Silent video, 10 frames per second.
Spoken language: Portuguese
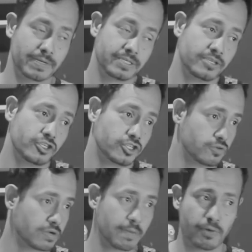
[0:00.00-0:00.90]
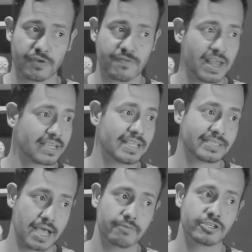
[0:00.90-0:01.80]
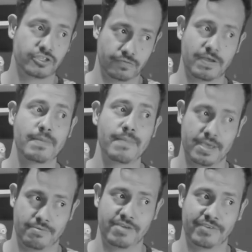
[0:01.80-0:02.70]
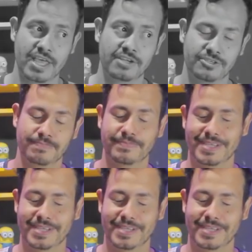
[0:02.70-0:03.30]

mas a gente nunca pode falar que dessa água a gente não vai beber, não é verdade?